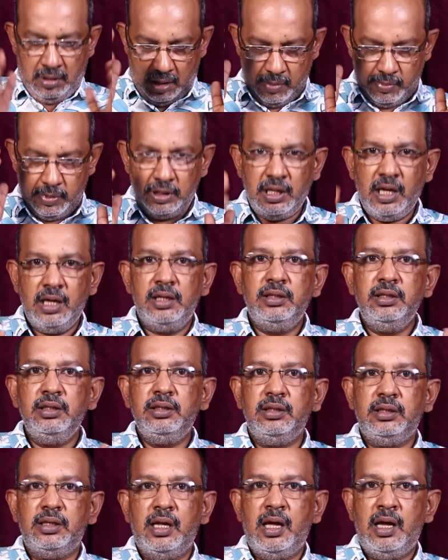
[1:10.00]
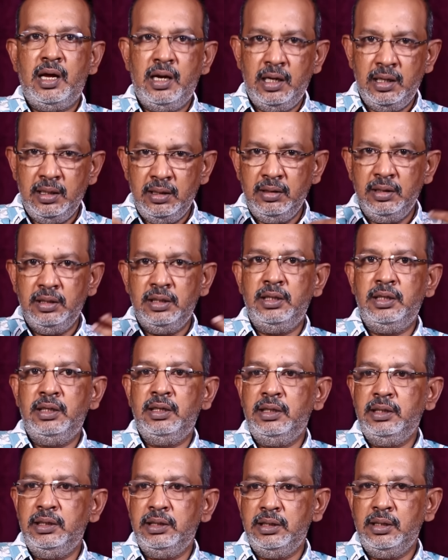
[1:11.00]
அப்படி தான் இருந்தது நான்
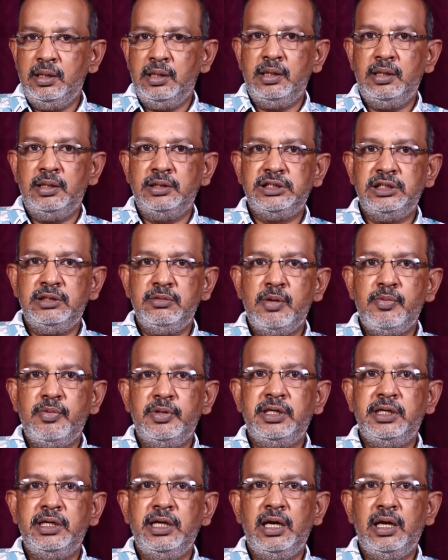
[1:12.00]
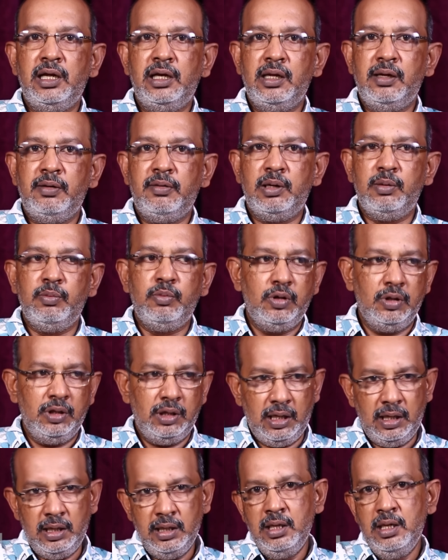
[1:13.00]
இங்கே சினிமா பத்திரிகையில்
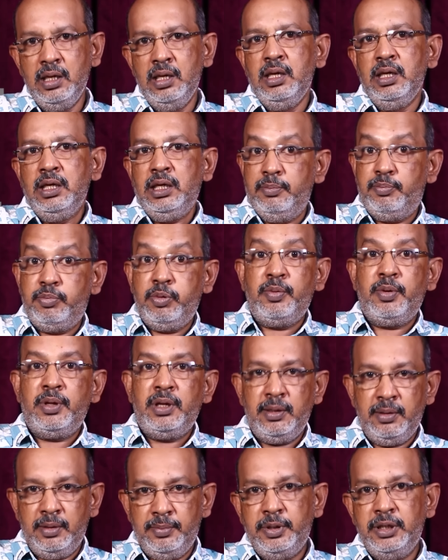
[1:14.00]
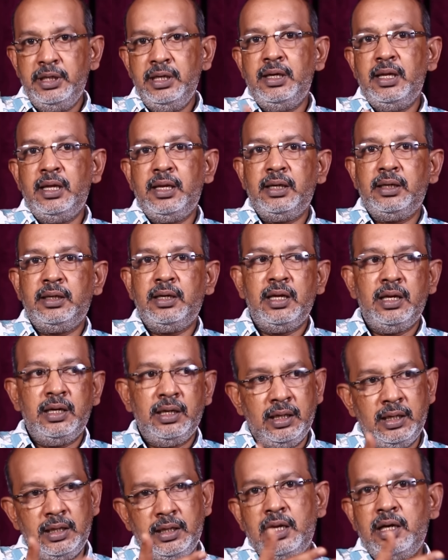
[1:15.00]
வரும்பொழுதுலாம் இப்போ பெரிய டைரக்டராக
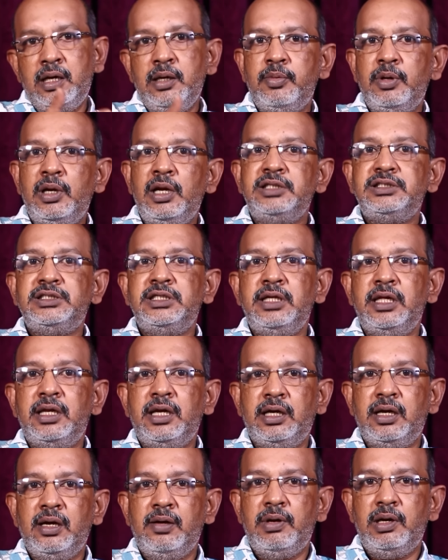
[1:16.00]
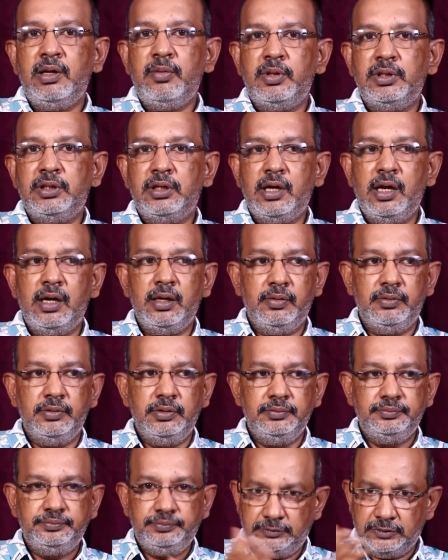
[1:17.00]
இருக்க நிறைய பேர்லாம் அசிஸ்டன்ட் டைரக்டராக வேலை பார்த்துருக்காங்க
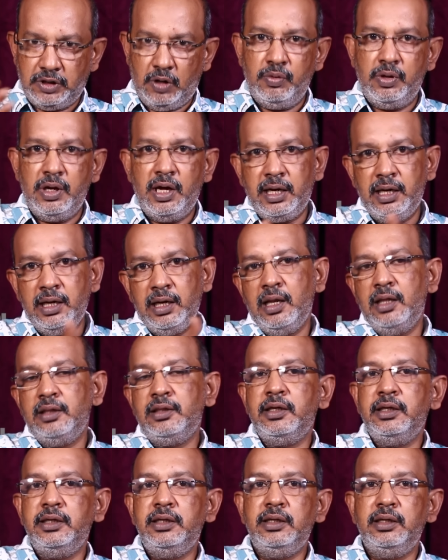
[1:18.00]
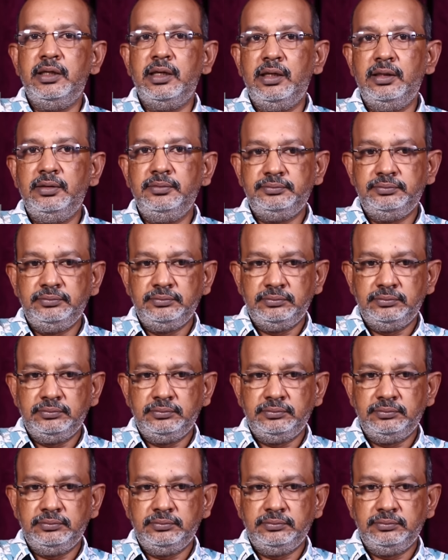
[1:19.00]
வந்து அவங்க அறையெல்லாம் தங்கியிருக்கிறேன்